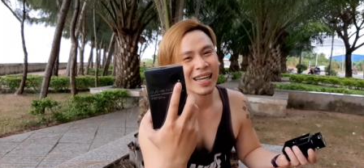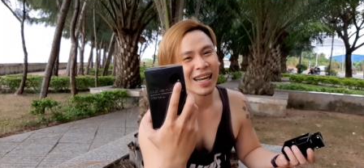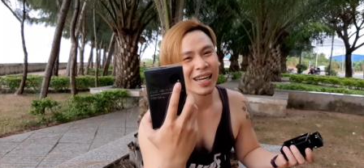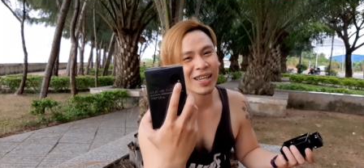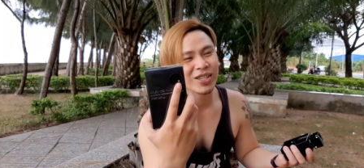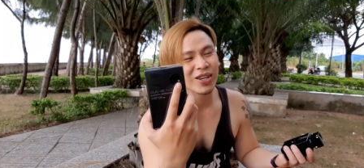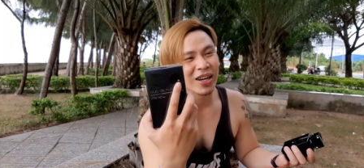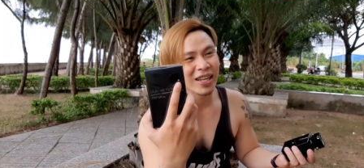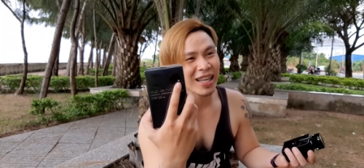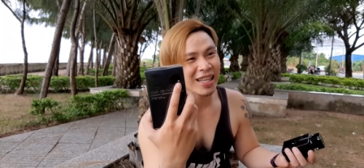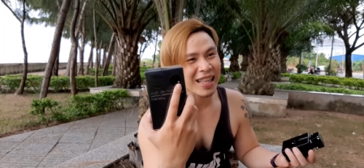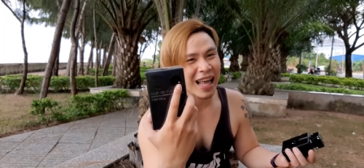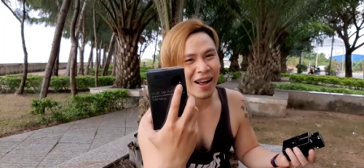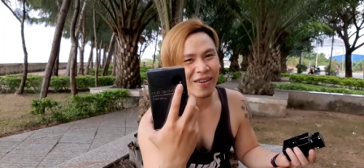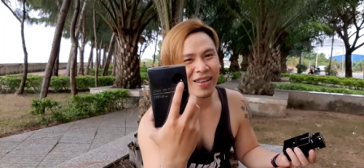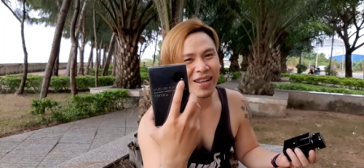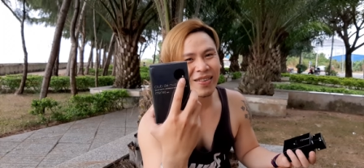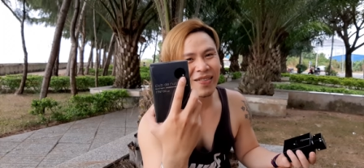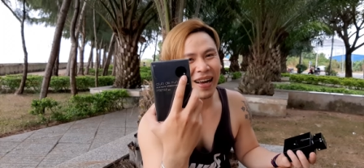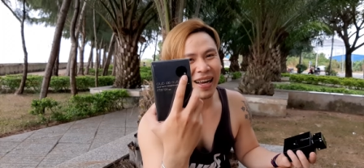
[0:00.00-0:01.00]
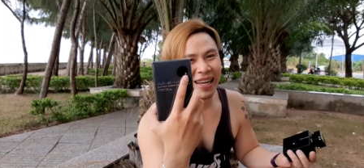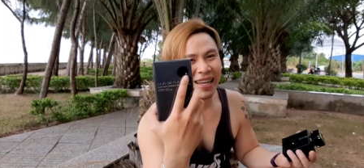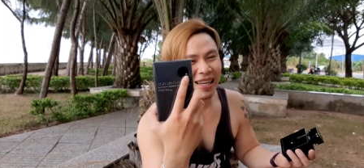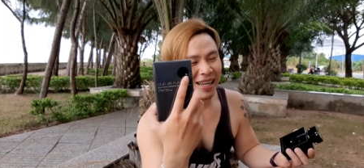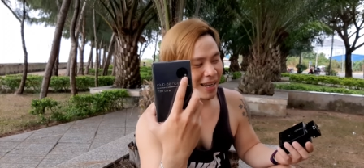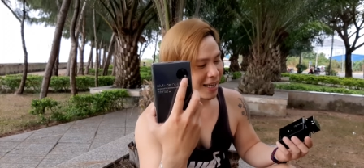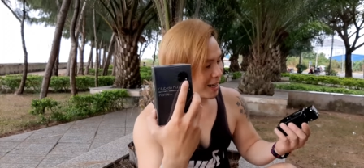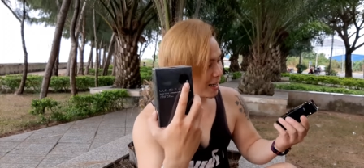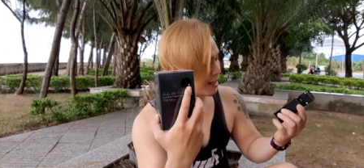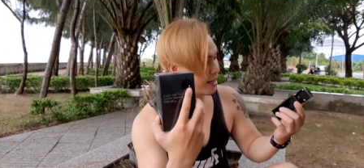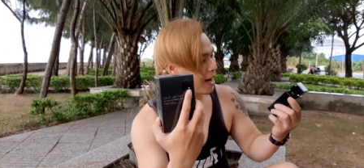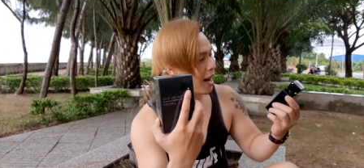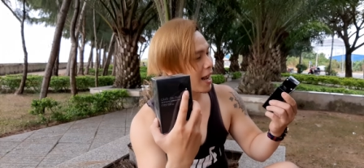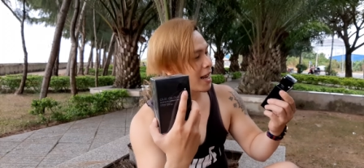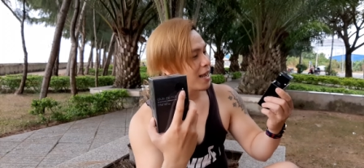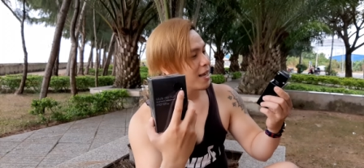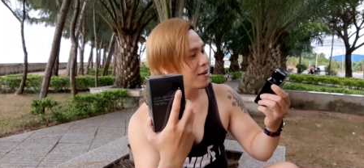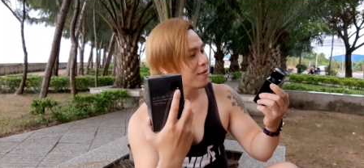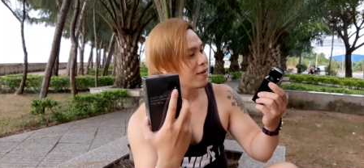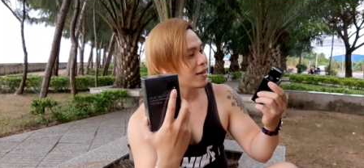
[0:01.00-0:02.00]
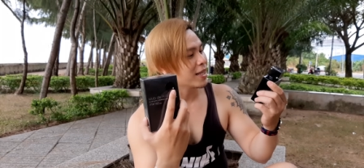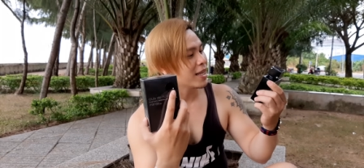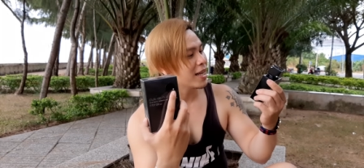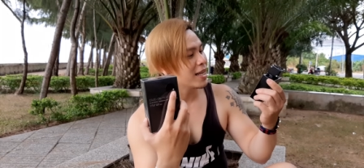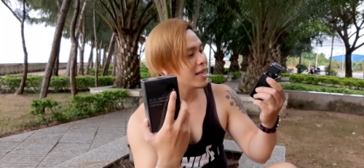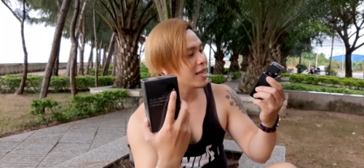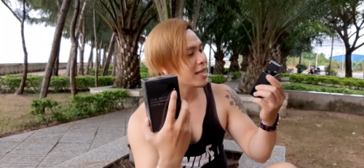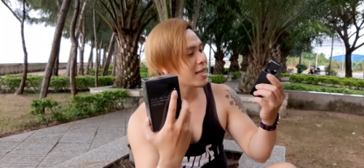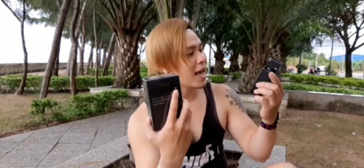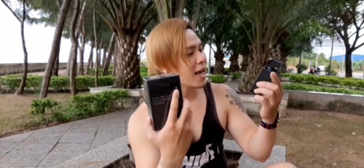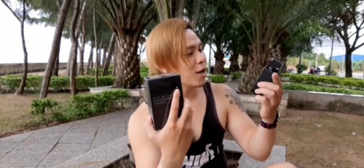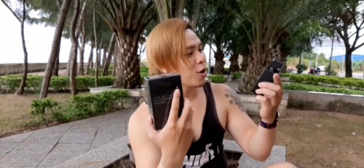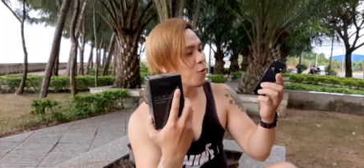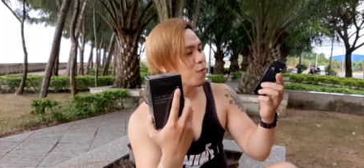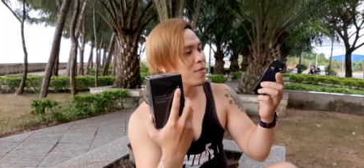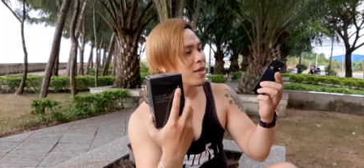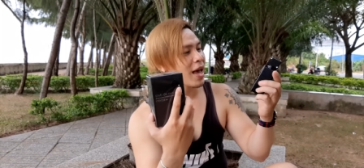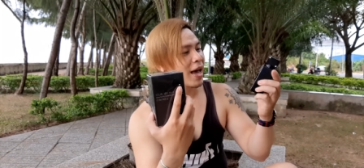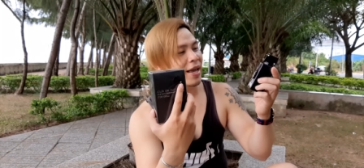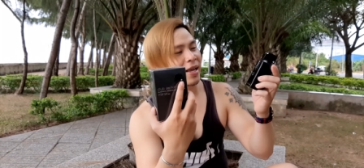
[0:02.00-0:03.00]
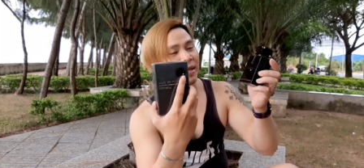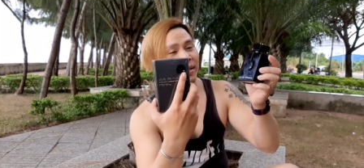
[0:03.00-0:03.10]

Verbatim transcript: anh sò nhân tạo nha các bạn đây và trên chiếc chai cũng vậy